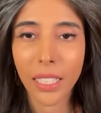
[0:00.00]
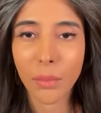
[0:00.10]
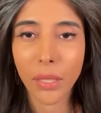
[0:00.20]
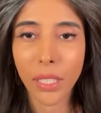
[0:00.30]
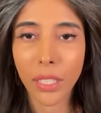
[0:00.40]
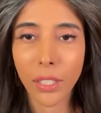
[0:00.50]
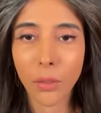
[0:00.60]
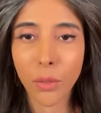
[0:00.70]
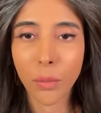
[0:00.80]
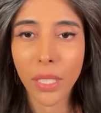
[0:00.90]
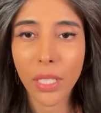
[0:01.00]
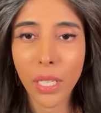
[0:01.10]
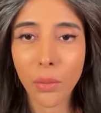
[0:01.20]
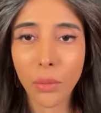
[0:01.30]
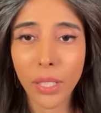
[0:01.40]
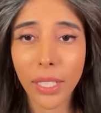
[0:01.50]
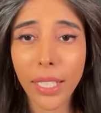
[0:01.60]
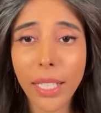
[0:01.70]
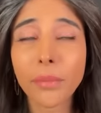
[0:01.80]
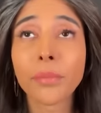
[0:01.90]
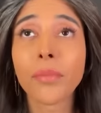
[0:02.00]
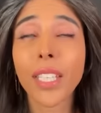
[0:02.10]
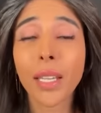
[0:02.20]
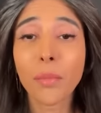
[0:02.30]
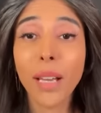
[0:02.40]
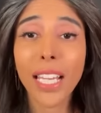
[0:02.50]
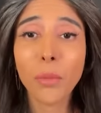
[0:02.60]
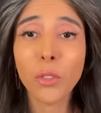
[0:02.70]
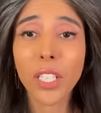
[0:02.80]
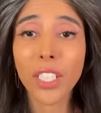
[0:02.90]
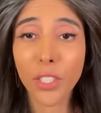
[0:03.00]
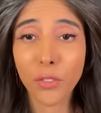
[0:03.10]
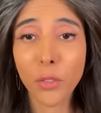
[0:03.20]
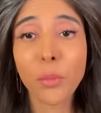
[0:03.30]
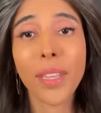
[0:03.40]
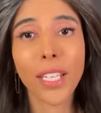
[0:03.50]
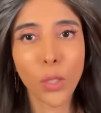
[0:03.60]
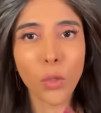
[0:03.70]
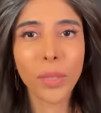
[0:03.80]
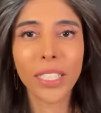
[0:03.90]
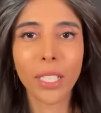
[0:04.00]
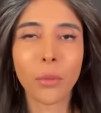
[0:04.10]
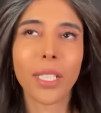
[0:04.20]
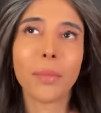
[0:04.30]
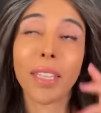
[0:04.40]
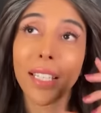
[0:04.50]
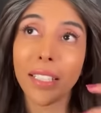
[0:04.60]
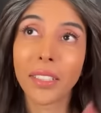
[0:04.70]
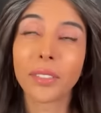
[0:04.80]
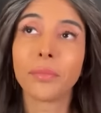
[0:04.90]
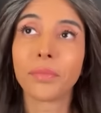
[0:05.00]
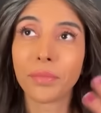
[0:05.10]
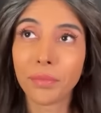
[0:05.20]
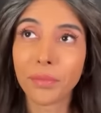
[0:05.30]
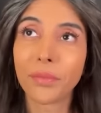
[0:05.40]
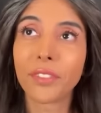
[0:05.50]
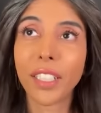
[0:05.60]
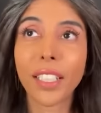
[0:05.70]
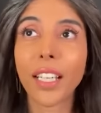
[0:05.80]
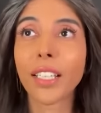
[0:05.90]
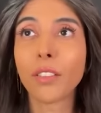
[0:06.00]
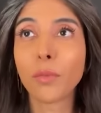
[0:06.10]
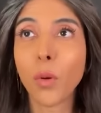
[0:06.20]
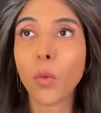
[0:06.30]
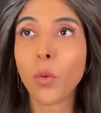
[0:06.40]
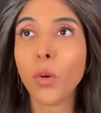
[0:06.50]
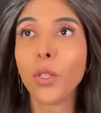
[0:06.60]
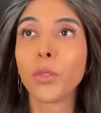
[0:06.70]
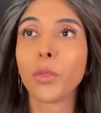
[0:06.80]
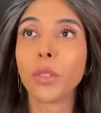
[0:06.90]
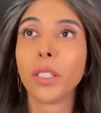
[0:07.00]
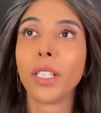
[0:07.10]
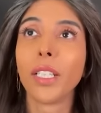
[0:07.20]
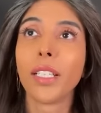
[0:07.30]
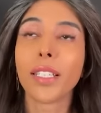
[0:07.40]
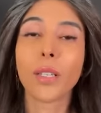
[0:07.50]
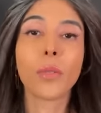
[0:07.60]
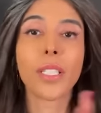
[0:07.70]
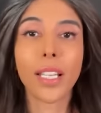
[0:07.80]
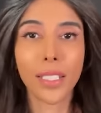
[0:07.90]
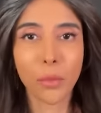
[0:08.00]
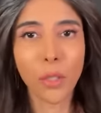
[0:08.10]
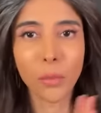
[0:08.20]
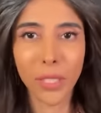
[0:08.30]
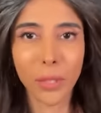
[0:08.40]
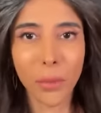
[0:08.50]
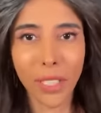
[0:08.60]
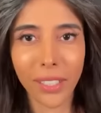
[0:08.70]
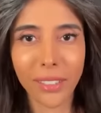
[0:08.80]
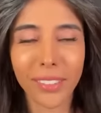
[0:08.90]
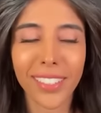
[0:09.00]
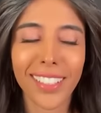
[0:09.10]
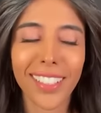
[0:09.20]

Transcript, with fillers: ليش ما تخلينهم هم يسألونك لا ما هي مشكلة شفتوه مثلا كوميديا الوعي مثلا فكرنا في موضوع انه اسوي ستاند اب كوميدي واعي